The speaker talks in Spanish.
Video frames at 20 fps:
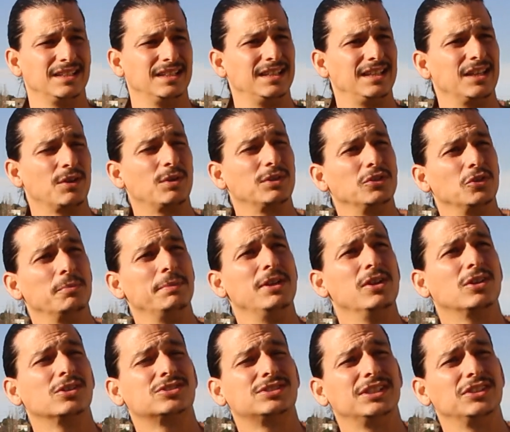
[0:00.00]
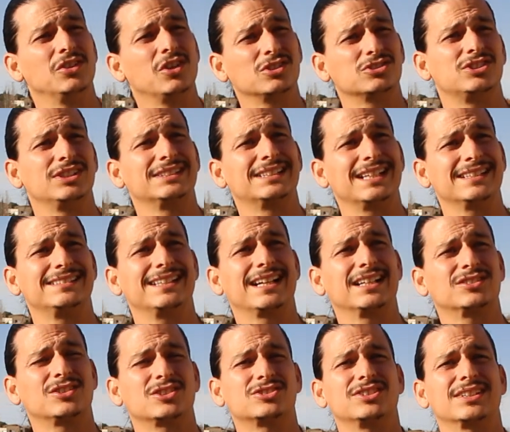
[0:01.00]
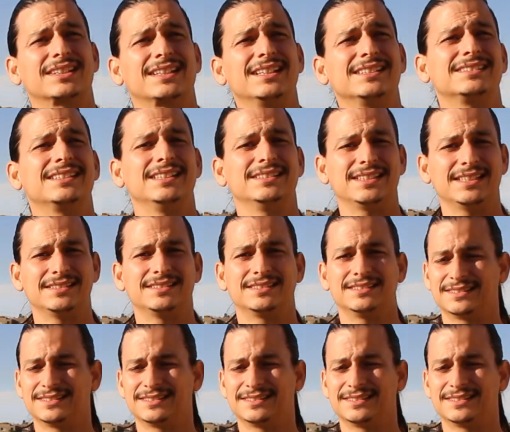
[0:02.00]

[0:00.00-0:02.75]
¿Desde cuándo? 2011, 12, 13, 14, 15, 16,